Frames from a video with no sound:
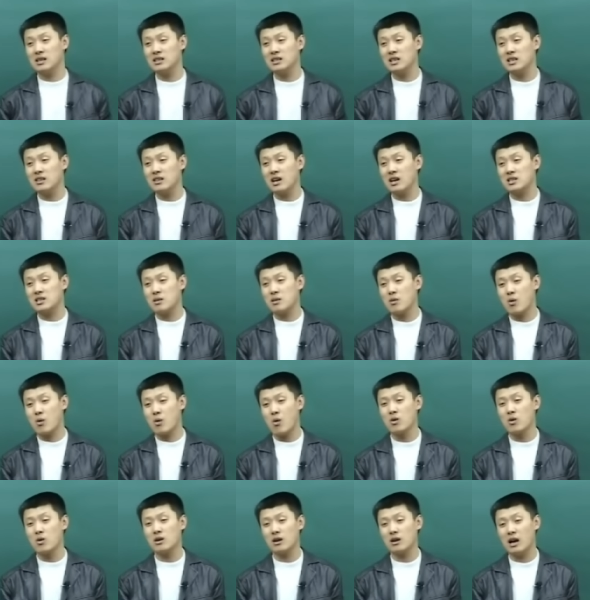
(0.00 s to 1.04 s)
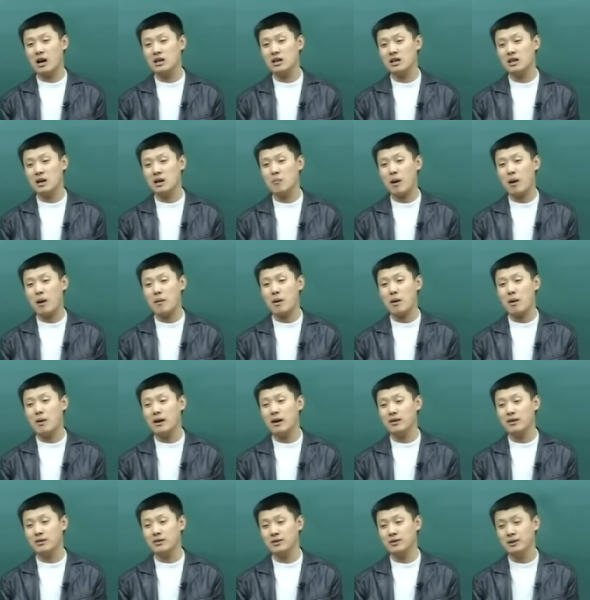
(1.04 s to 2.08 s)
咱现在这么控制，还一年八百
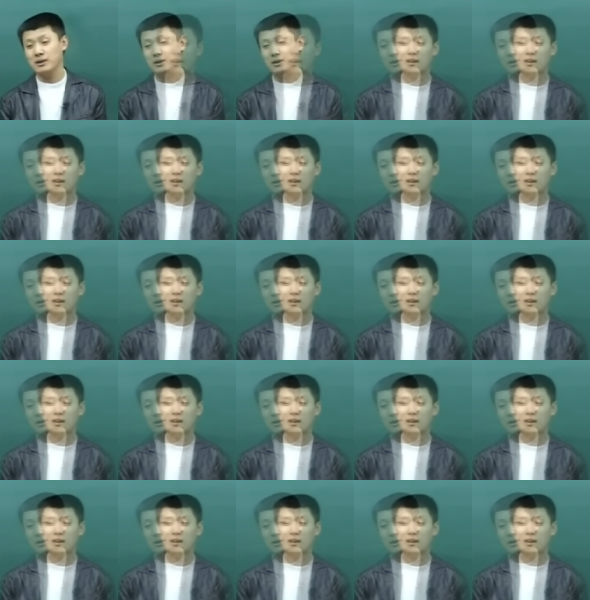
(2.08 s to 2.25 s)
万呢，